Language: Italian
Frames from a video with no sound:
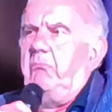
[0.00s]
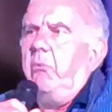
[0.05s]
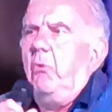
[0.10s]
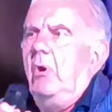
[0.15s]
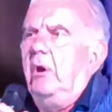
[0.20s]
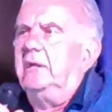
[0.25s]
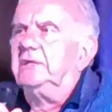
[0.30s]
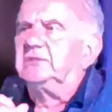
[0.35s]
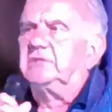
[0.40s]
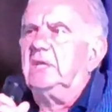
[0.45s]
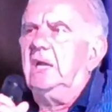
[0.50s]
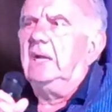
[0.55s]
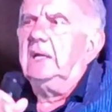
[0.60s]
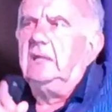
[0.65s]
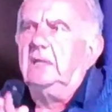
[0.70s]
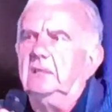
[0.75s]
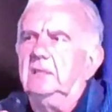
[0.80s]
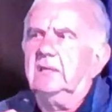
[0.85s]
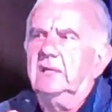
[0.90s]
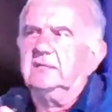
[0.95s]
può essere anche
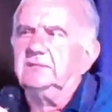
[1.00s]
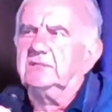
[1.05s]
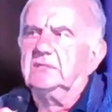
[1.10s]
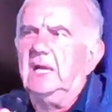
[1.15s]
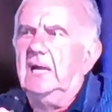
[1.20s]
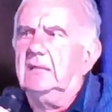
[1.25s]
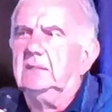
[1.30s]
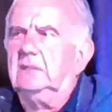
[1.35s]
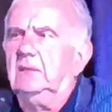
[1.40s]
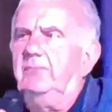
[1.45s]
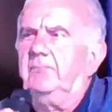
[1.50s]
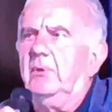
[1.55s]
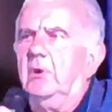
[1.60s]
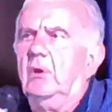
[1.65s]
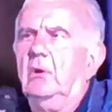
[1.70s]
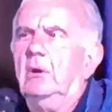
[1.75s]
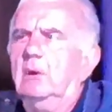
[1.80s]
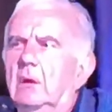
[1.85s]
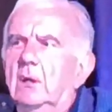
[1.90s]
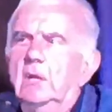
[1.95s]
interessante,
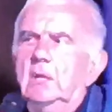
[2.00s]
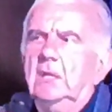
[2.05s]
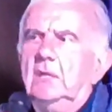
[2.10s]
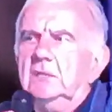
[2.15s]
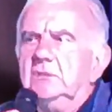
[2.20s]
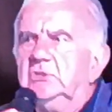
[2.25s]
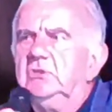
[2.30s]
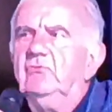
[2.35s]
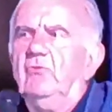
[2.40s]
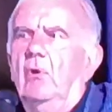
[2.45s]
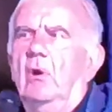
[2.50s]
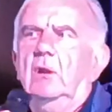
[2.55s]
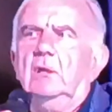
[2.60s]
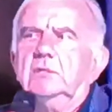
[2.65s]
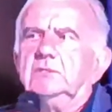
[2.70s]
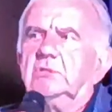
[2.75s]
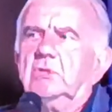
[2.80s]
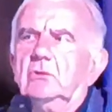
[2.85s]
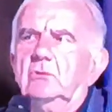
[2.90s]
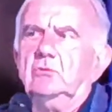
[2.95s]
però ci vuole
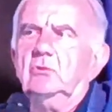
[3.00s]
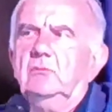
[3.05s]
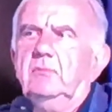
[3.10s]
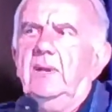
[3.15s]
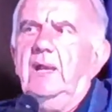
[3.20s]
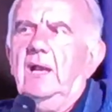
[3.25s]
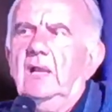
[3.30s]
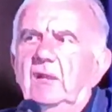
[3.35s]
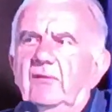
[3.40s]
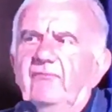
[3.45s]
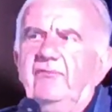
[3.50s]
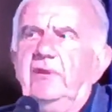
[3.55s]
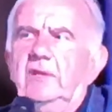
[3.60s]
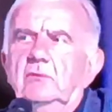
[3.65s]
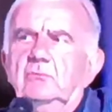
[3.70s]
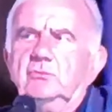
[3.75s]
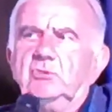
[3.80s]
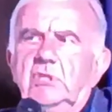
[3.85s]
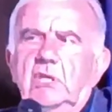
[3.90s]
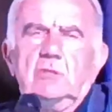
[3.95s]
secondo me alla fine
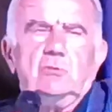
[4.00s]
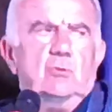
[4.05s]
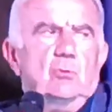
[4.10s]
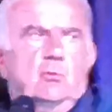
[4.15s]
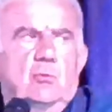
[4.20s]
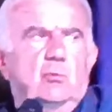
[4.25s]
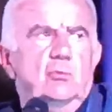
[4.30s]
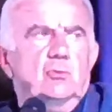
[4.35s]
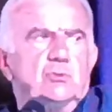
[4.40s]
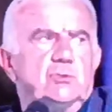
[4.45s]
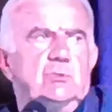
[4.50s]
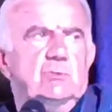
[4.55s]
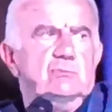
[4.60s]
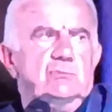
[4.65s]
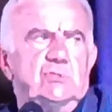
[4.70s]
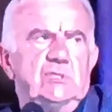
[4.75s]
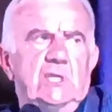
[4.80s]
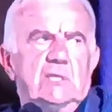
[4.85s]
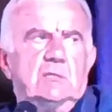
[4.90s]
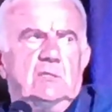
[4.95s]
un certo gusto, un
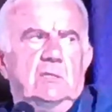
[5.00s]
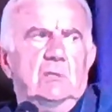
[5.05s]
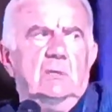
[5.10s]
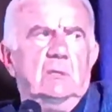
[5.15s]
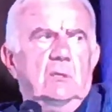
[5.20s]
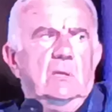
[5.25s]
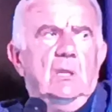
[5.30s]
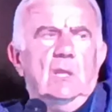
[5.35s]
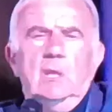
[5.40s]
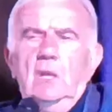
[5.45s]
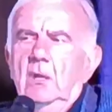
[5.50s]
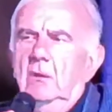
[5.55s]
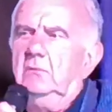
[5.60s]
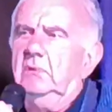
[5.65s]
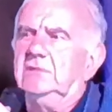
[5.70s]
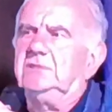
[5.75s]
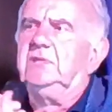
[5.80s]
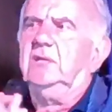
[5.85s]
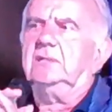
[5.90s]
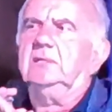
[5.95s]
certo, una
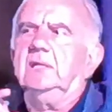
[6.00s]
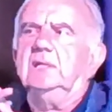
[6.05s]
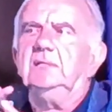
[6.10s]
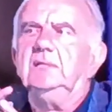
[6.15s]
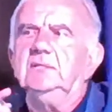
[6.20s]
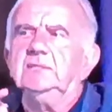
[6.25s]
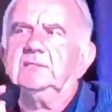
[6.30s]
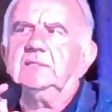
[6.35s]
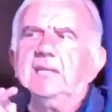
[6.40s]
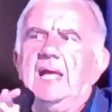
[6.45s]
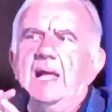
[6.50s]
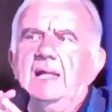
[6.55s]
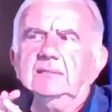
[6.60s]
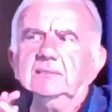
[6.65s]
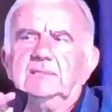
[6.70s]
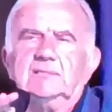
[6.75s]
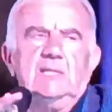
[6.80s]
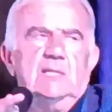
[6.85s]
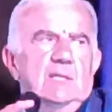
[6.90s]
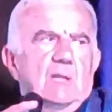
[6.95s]
certa
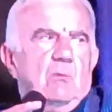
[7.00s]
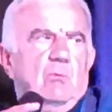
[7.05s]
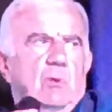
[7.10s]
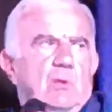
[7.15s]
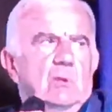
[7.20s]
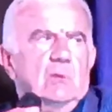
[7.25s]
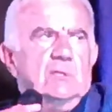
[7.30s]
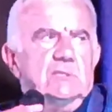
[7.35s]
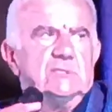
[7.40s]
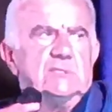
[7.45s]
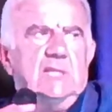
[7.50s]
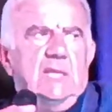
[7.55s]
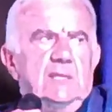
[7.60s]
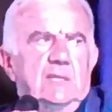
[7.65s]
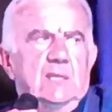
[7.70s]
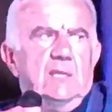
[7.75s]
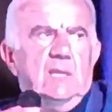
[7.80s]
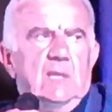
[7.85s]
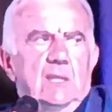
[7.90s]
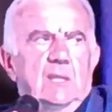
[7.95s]
distanza da quello che
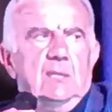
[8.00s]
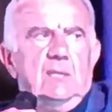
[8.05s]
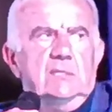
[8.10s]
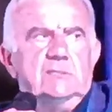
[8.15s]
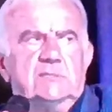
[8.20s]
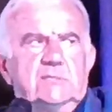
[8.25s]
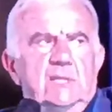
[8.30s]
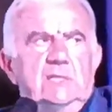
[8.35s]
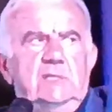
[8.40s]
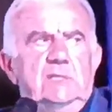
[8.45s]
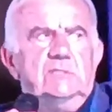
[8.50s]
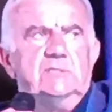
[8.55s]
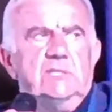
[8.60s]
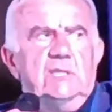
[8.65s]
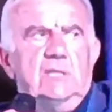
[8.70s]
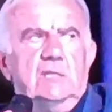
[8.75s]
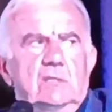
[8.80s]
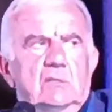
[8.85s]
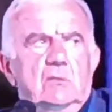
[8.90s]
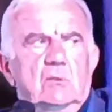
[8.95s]
stai, che stai
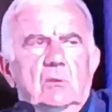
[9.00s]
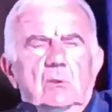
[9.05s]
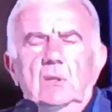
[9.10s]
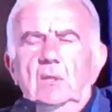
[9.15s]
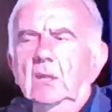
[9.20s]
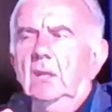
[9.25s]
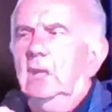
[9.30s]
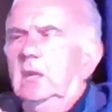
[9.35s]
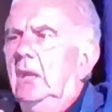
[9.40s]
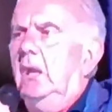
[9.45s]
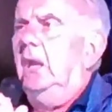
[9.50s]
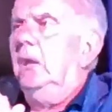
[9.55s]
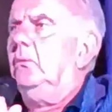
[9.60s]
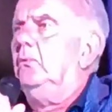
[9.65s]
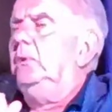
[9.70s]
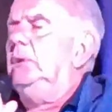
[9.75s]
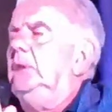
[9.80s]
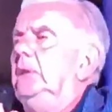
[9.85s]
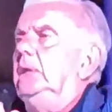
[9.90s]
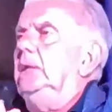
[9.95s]
dicendo. Certo. E
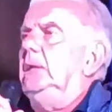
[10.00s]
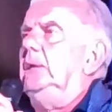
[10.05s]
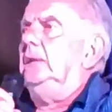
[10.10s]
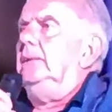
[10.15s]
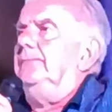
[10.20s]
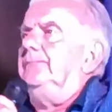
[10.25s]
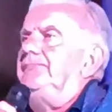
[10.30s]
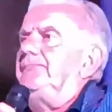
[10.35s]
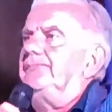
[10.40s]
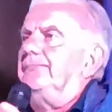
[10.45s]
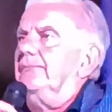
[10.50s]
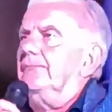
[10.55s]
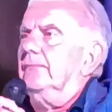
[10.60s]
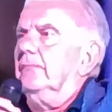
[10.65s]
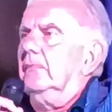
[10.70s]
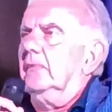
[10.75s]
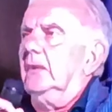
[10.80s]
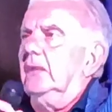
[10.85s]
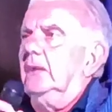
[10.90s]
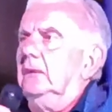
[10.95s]
quindi
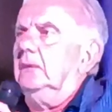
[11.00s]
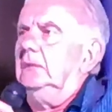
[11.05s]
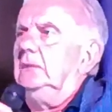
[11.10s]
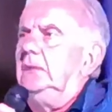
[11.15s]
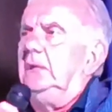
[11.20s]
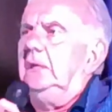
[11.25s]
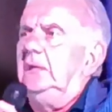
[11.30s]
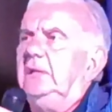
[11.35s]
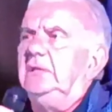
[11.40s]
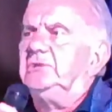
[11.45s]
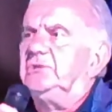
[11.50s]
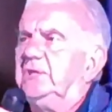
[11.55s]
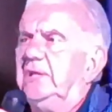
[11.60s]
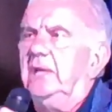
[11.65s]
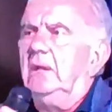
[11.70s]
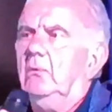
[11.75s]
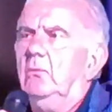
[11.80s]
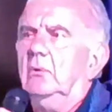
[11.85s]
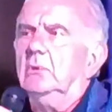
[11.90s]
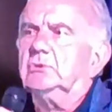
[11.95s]
mm, li, li
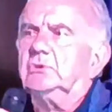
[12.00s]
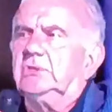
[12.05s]
seguo,